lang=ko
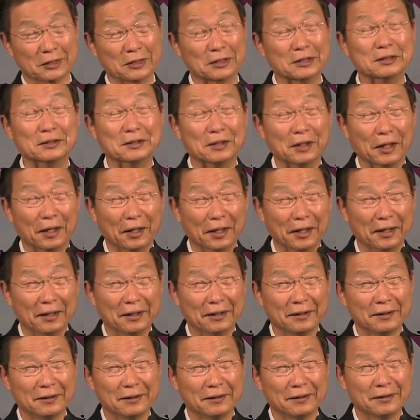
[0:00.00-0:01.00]
그런데
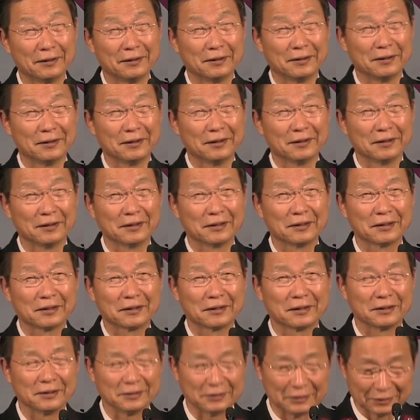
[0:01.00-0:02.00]

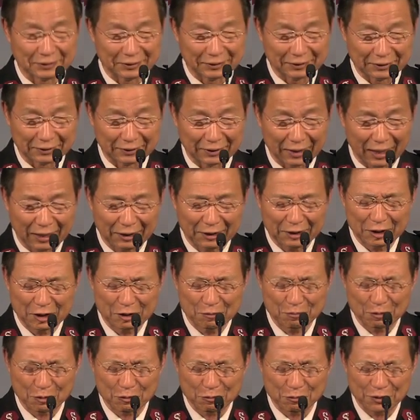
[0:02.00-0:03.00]
그들이
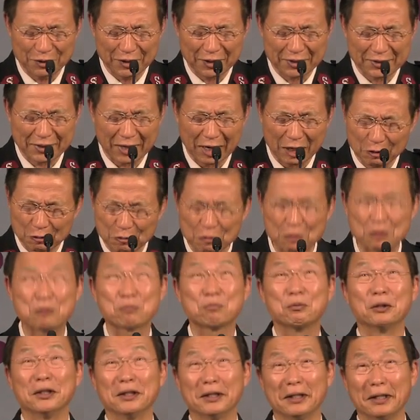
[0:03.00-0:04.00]
하나님을 위해 살고
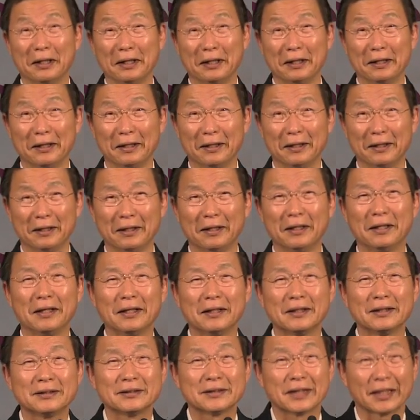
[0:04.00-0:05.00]
싶은데
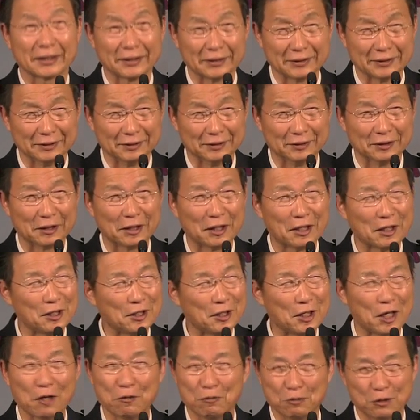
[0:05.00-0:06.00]
자기는
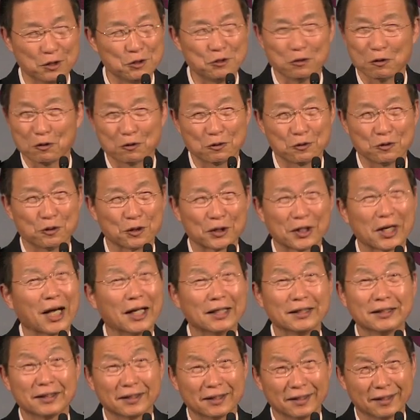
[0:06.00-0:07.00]
레위 족속이
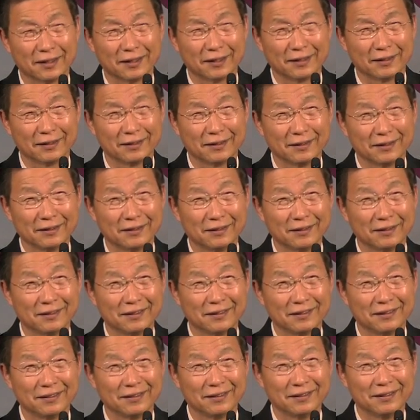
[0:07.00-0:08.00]
아니라
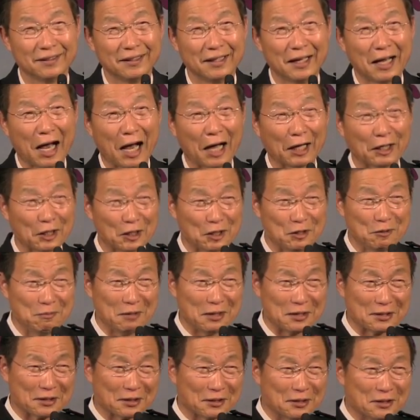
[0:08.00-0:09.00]

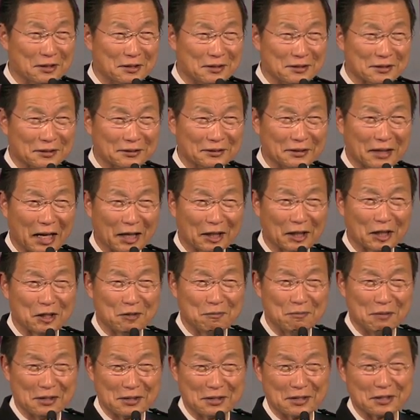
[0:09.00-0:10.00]
하나님의 성전,
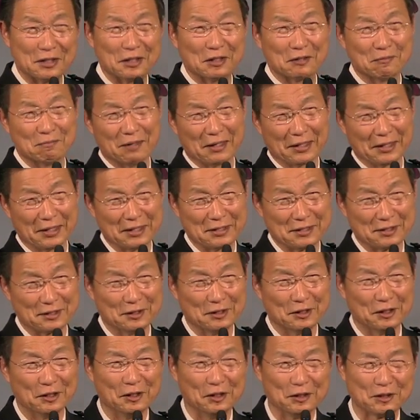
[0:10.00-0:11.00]
하나님의
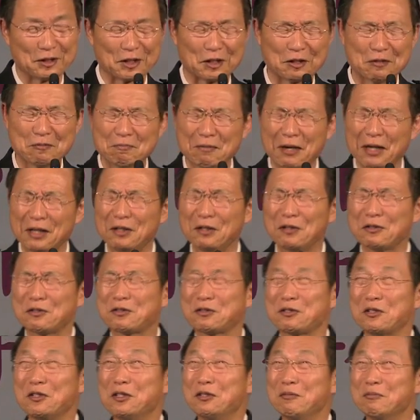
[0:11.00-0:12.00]
성막에서 정말로
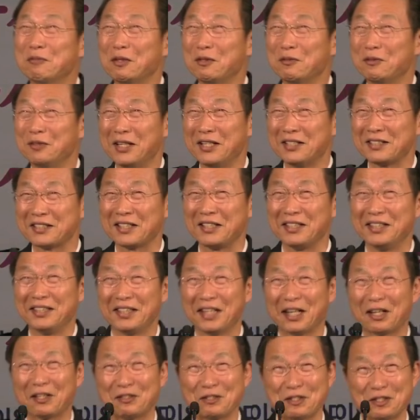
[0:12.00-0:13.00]
주님을 위해서
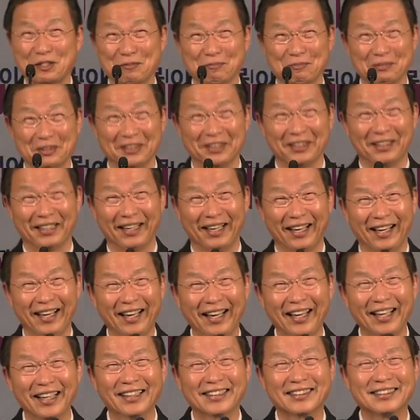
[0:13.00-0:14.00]
일하고 싶은데
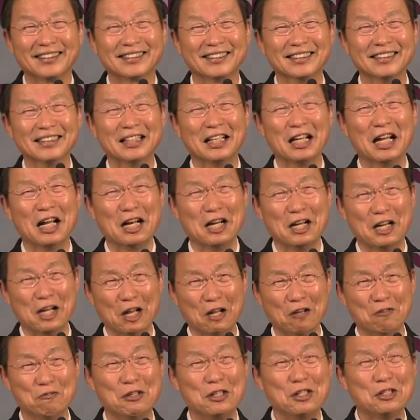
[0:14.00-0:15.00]
그건
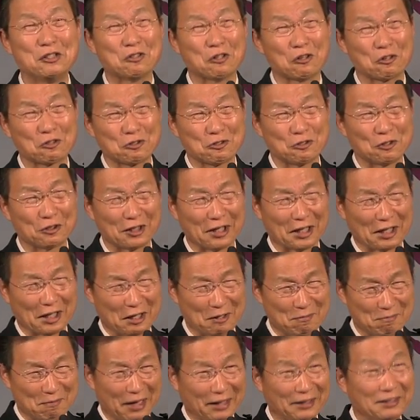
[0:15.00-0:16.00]
레위
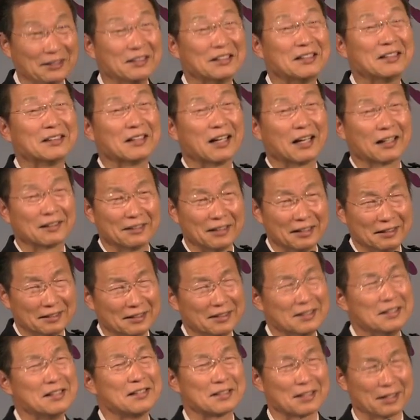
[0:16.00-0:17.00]
족속에게만
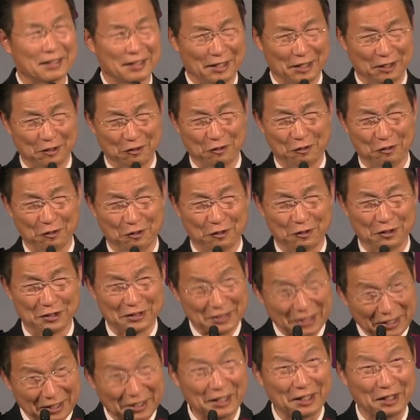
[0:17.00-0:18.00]
허락된 일이잖아요.
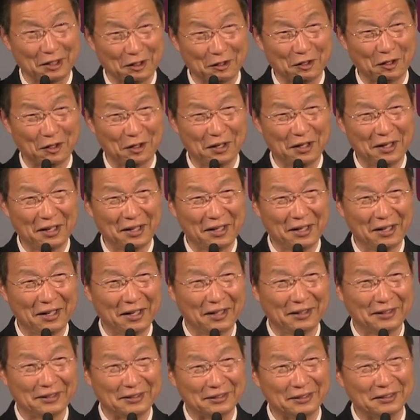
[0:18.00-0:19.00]
그렇잖아요.
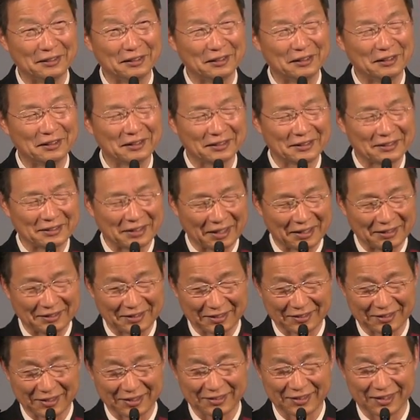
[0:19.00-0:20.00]
이
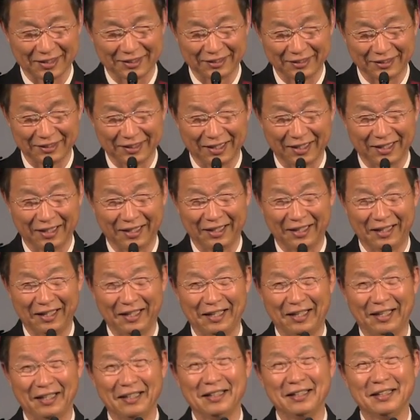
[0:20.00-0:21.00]

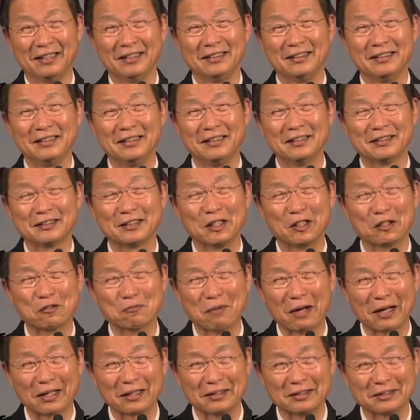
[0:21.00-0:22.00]
대제사장이나 이
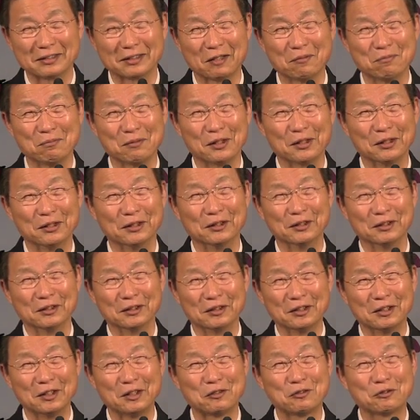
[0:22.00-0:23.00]
성막을
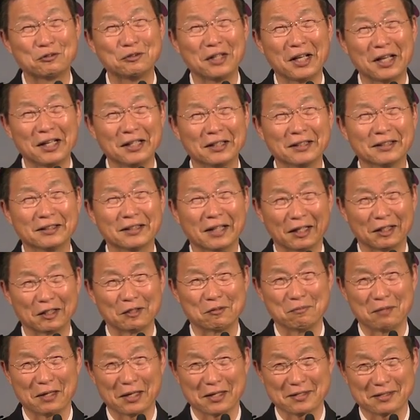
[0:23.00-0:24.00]
섬기는 이 주의 일을
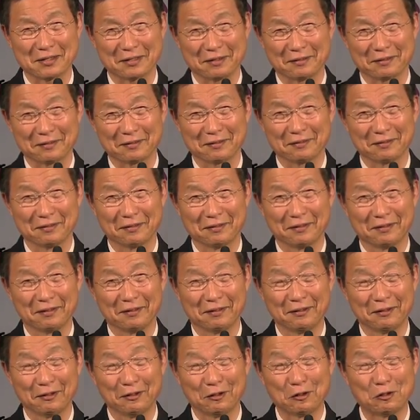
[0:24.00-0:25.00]
하는 백성들.
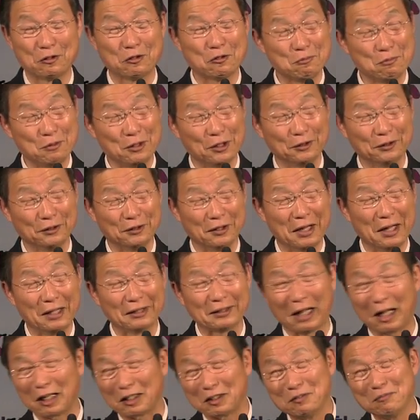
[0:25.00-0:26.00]

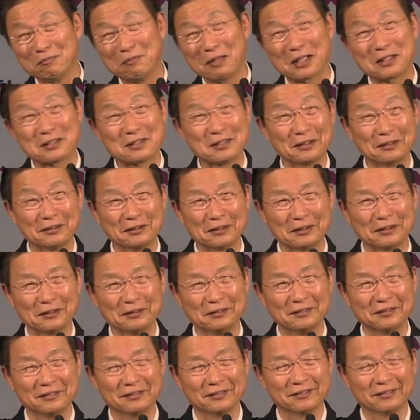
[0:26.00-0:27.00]
그러면 다른
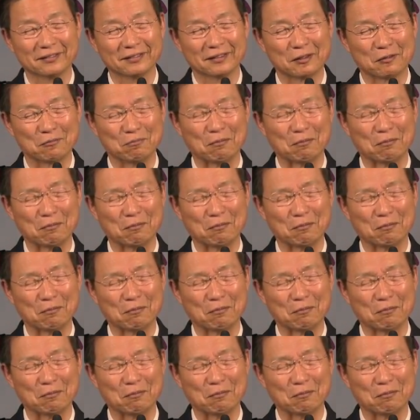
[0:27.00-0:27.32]
백성들은